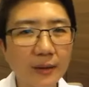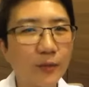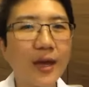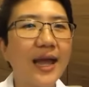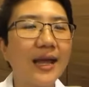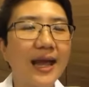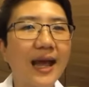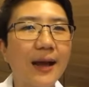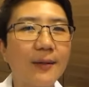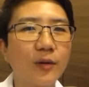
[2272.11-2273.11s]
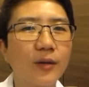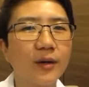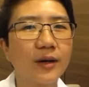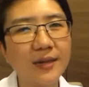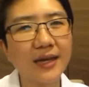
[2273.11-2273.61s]
กับตัวเองเนี้ยค่ะ มีคนบอกว่า
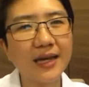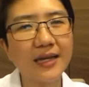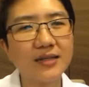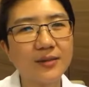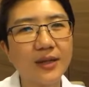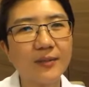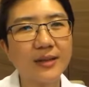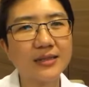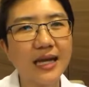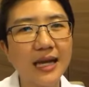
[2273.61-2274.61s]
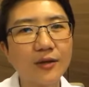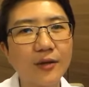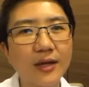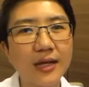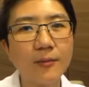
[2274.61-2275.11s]
ทำยังไงถึงจะเป็นกำลังใจให้ตัว
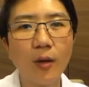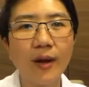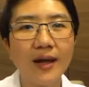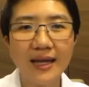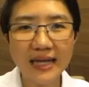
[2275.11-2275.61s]
เองดี บอกว่า